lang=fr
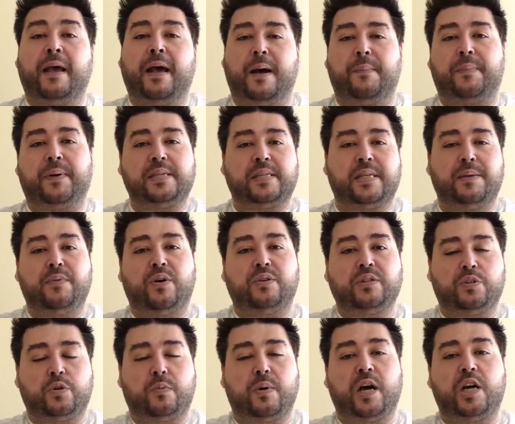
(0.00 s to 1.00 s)
Après, ce qui est marrant,
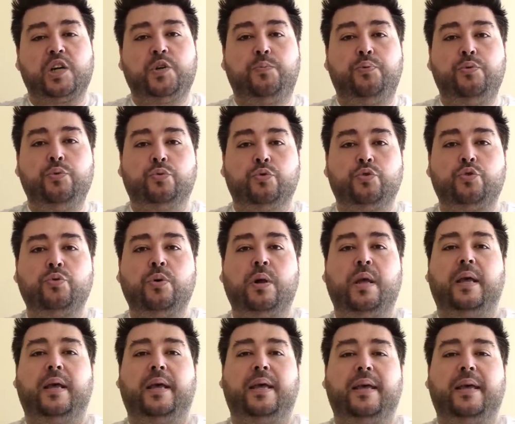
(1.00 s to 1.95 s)
c'est que sur la rage, plus on joue,